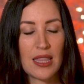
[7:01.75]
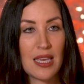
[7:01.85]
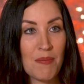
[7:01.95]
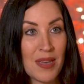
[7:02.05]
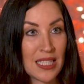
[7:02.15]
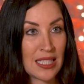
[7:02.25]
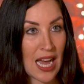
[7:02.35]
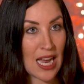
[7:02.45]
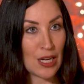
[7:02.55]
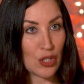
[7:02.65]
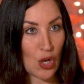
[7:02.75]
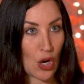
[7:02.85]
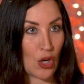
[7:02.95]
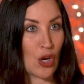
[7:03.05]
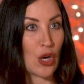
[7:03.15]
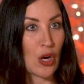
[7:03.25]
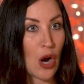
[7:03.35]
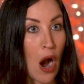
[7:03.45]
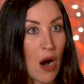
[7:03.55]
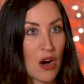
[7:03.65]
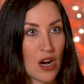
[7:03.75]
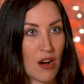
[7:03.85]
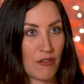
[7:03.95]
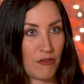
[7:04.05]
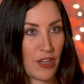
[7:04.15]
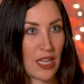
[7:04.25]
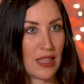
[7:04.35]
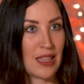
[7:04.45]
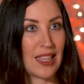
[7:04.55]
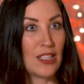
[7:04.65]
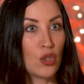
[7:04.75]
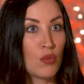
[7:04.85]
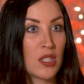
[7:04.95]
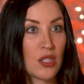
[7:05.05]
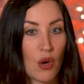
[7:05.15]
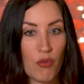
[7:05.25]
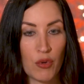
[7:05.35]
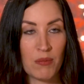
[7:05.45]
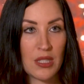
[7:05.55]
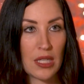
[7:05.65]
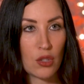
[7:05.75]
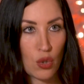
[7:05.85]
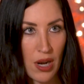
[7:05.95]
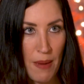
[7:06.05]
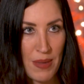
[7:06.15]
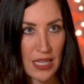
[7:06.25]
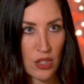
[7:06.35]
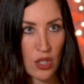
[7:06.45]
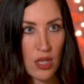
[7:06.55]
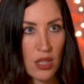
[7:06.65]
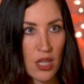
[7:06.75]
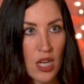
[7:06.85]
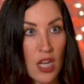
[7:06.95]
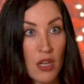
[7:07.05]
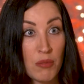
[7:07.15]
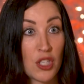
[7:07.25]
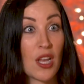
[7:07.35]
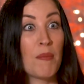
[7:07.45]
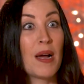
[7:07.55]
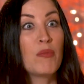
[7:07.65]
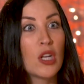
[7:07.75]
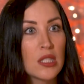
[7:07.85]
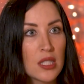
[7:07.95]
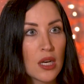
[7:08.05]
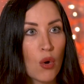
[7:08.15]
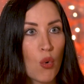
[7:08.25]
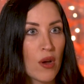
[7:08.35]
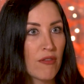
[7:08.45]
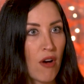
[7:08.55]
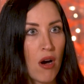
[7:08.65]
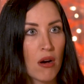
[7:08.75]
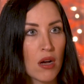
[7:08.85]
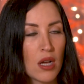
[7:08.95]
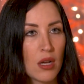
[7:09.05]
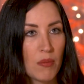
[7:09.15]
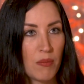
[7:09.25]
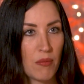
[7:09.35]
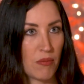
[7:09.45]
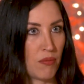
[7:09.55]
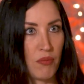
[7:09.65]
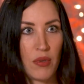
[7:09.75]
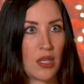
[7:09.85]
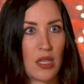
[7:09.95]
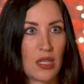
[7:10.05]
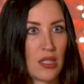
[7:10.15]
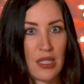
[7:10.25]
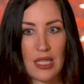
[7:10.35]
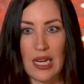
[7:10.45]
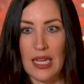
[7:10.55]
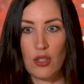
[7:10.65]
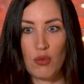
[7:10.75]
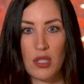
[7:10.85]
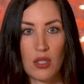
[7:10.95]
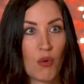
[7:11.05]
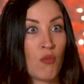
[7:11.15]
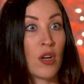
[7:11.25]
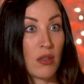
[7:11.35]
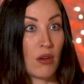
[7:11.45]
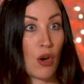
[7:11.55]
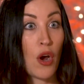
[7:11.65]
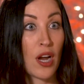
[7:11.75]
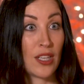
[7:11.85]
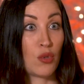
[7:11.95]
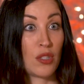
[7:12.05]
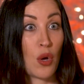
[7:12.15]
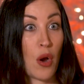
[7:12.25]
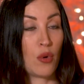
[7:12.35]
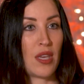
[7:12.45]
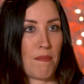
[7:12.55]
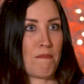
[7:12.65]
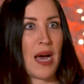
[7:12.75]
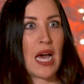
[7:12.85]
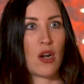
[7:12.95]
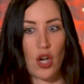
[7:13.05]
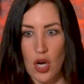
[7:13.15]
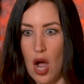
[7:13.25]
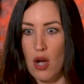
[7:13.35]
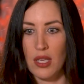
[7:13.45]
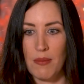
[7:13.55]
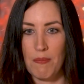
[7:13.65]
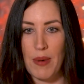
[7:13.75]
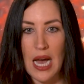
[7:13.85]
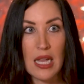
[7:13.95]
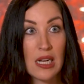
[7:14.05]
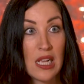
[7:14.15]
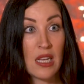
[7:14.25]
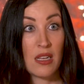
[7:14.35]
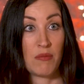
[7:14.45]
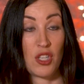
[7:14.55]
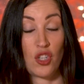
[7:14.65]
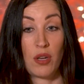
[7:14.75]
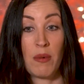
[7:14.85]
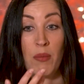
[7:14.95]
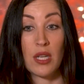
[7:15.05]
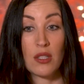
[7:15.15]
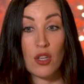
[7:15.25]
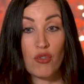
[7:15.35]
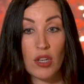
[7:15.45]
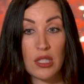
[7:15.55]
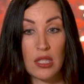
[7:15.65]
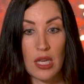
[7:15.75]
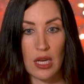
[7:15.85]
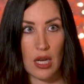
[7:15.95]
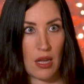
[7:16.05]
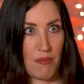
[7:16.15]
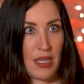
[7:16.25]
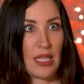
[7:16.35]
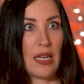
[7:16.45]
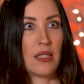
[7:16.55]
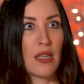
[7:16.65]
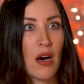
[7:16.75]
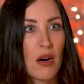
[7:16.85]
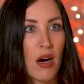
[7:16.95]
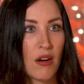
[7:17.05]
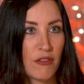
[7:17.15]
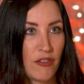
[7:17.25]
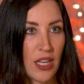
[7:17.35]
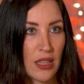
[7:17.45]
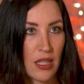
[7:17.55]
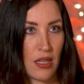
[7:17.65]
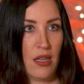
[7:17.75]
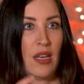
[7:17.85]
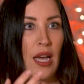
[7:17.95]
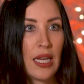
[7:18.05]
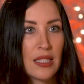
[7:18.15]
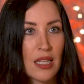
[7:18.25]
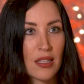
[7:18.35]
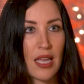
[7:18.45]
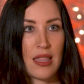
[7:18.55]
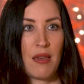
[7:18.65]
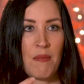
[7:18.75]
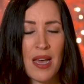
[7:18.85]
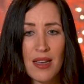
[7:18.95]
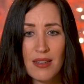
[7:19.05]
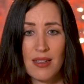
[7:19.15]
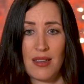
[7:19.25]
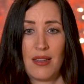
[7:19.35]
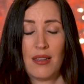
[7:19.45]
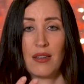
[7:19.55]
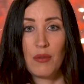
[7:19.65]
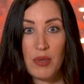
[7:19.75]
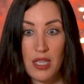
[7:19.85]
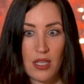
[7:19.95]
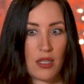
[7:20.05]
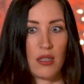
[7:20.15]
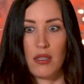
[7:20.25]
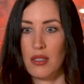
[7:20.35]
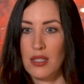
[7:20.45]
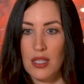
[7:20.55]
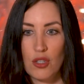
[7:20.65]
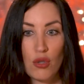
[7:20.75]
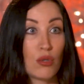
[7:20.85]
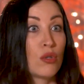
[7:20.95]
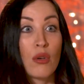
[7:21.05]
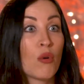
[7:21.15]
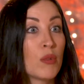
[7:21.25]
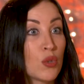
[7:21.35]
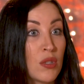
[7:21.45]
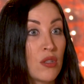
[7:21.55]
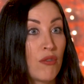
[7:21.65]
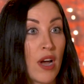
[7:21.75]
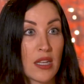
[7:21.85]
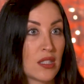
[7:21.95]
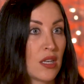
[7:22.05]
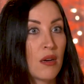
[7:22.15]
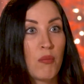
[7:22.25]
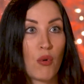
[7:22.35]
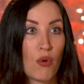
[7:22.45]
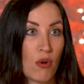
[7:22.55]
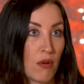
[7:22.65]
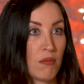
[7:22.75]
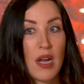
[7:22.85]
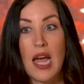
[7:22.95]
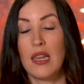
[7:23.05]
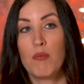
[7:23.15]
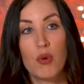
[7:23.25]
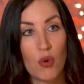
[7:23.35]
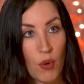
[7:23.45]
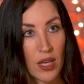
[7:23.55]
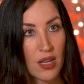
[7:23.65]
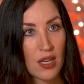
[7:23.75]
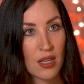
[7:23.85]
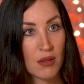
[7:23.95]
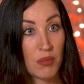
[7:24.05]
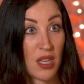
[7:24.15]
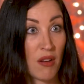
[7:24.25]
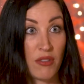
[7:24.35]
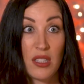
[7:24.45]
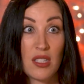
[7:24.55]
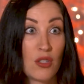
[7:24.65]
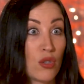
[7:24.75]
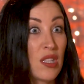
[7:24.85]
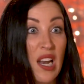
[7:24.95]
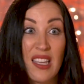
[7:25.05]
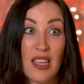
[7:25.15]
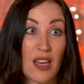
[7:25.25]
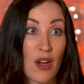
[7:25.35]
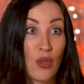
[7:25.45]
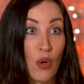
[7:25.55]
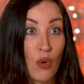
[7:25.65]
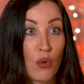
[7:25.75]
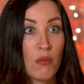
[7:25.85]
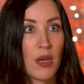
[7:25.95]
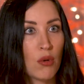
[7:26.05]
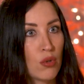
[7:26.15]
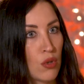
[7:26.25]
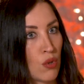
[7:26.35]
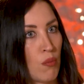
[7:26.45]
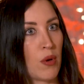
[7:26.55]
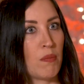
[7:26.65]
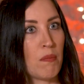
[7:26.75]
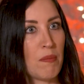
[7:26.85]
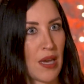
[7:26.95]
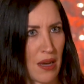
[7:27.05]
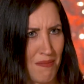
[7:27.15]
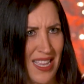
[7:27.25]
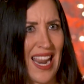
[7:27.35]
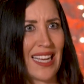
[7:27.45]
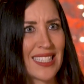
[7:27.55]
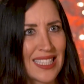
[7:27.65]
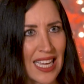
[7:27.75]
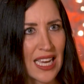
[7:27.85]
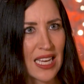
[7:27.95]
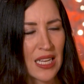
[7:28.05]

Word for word: des messages que le corps, en fait, l'intuition veut me dire sur la personne, puis je suis capable de le dire haut et fort. Voilà. Puis c'est l'intuition, moi, leur intuition à eux qui me parle, le corps qui me parle. Puis je sais même pas qu'est-ce que je vais dire, mais ça sort en fait instantanément. Puis c'est juste ça qu'ils ont besoin de se faire dire pour aller plus loin. Puis en fait, c'est juste à l'intérieur de eux, mais eux se sont pas permis l'accès,